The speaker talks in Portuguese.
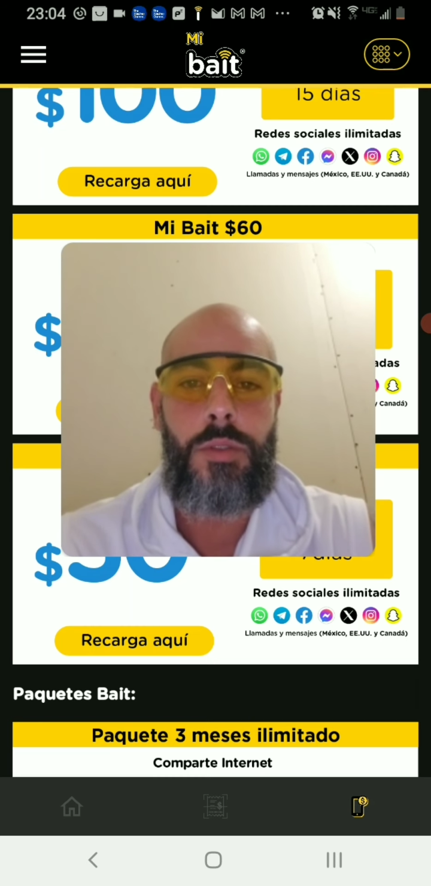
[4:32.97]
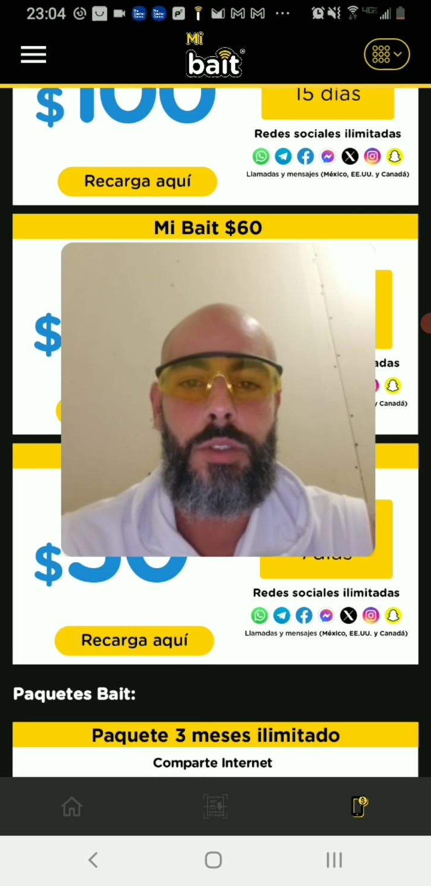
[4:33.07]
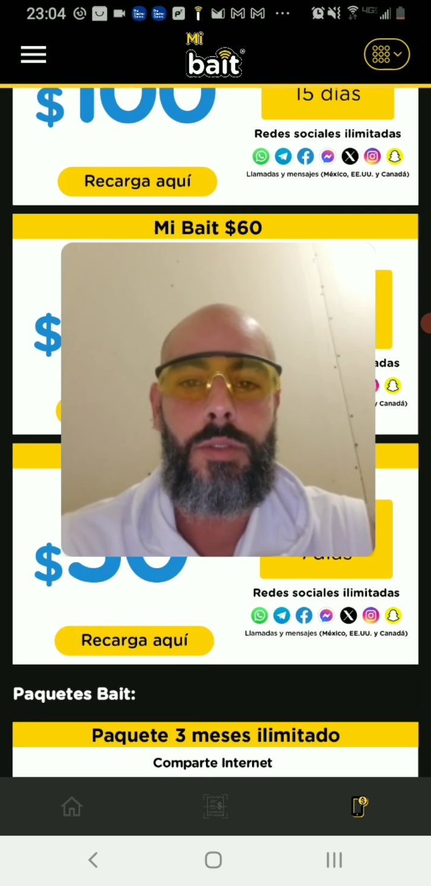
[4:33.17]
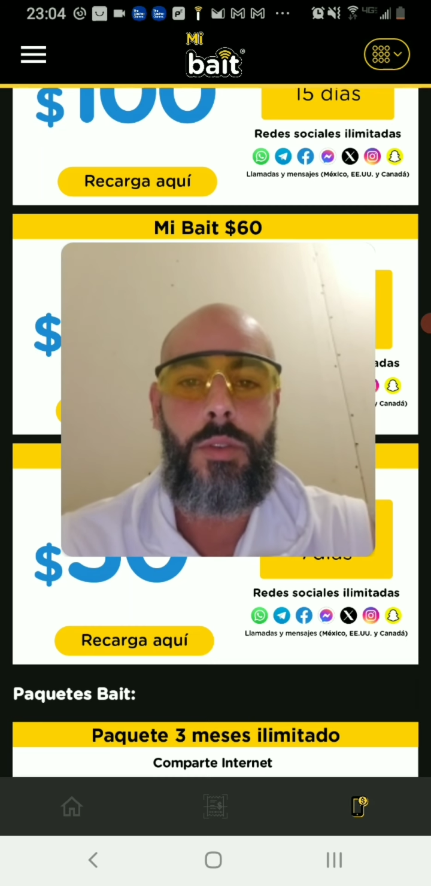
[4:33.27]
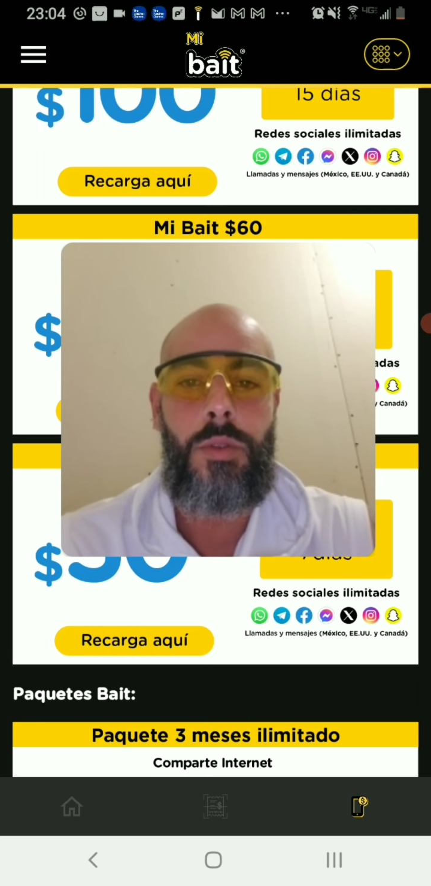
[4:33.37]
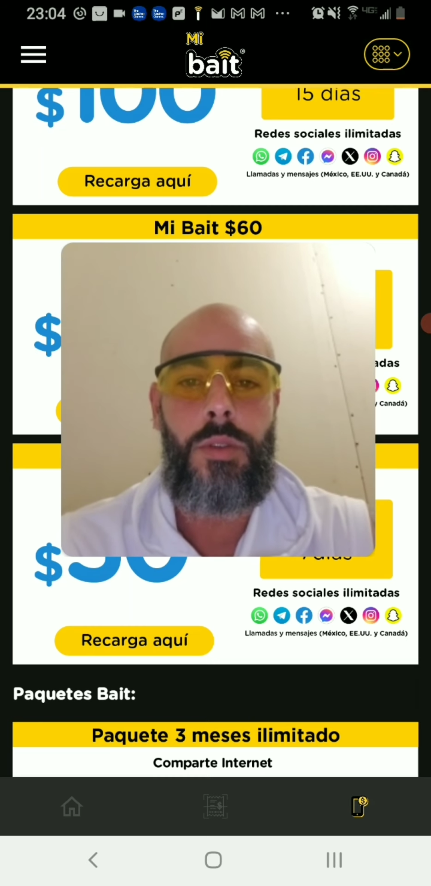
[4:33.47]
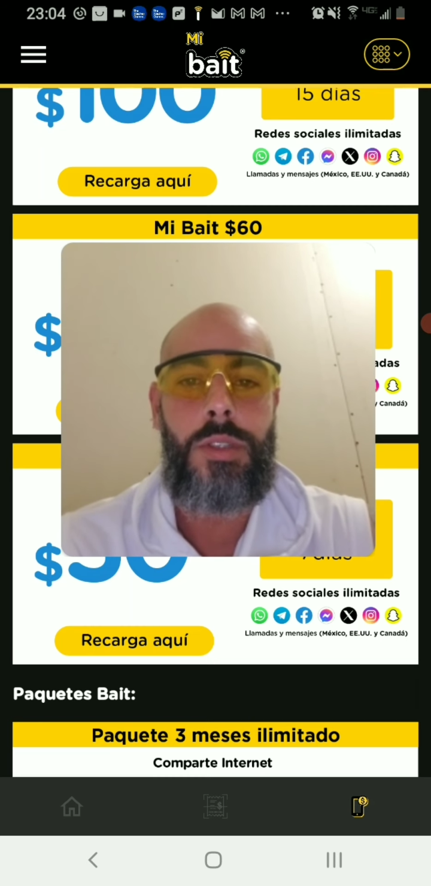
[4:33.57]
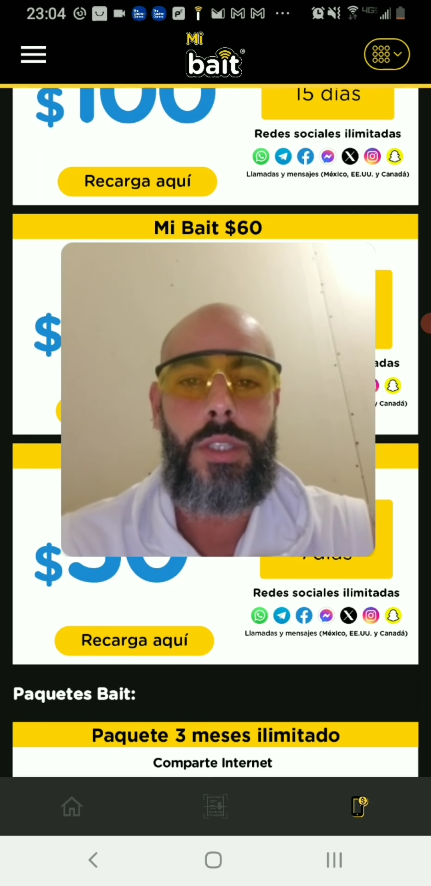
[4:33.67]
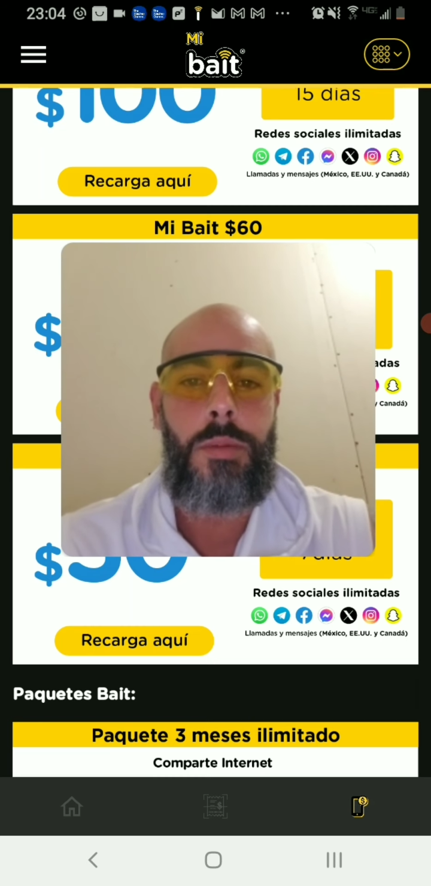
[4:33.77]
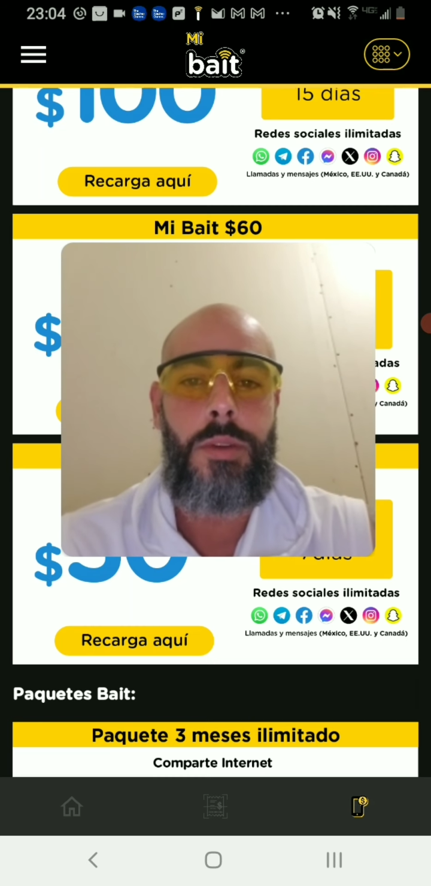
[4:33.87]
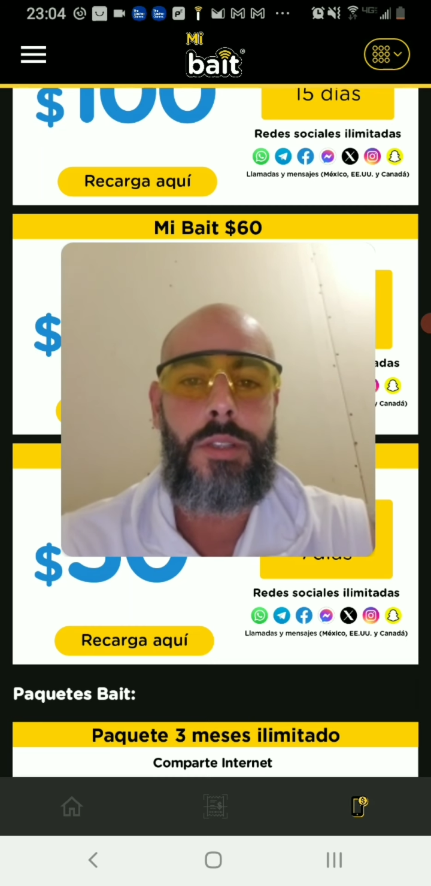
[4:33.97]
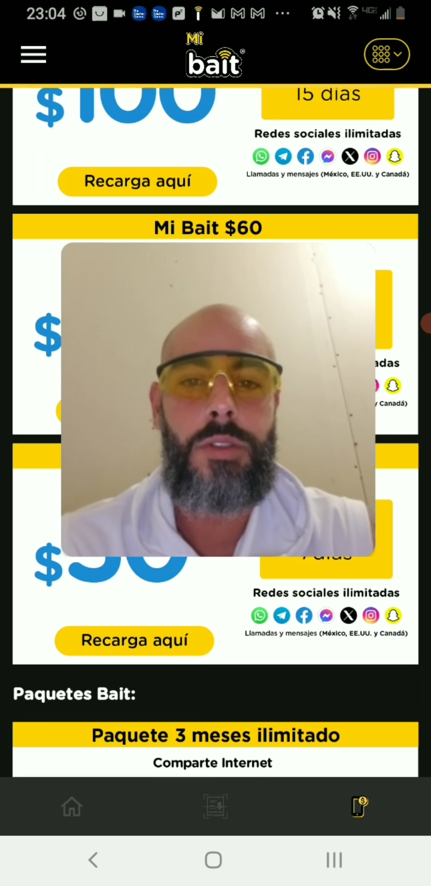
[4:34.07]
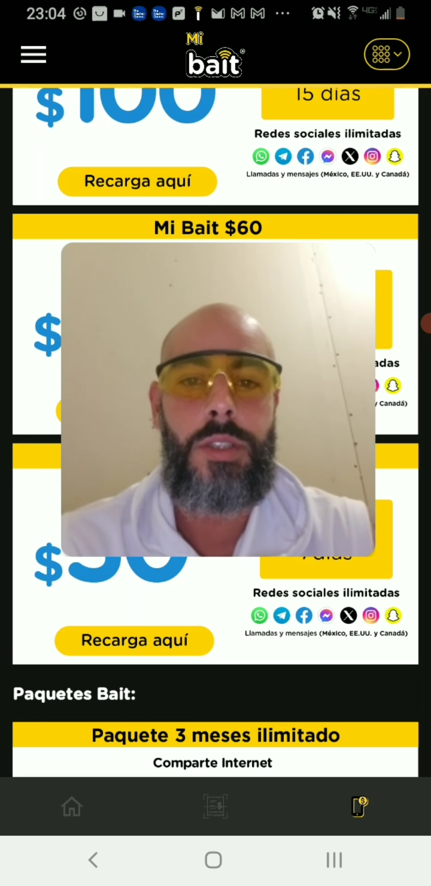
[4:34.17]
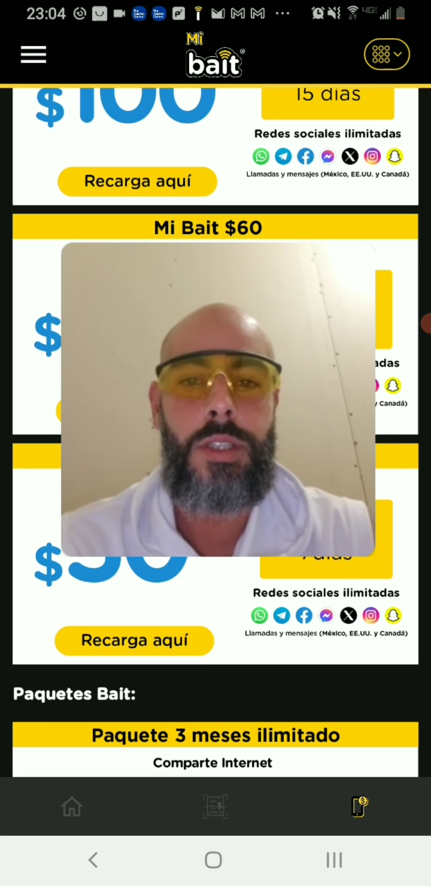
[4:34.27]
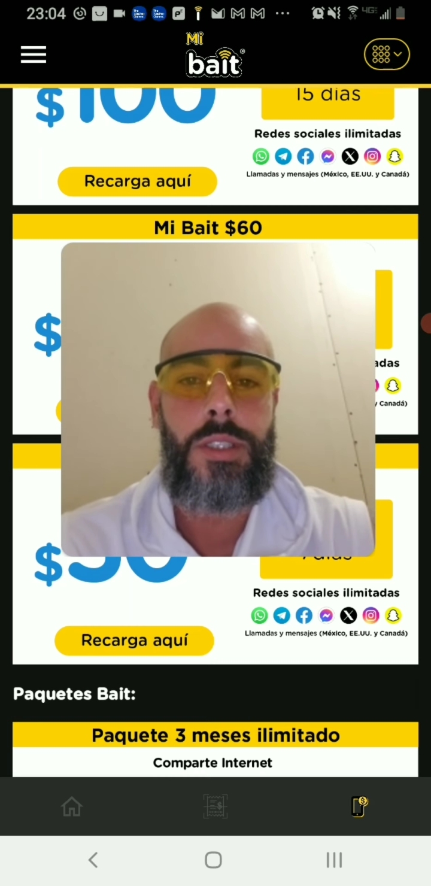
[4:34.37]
você vê o quão simples as coisas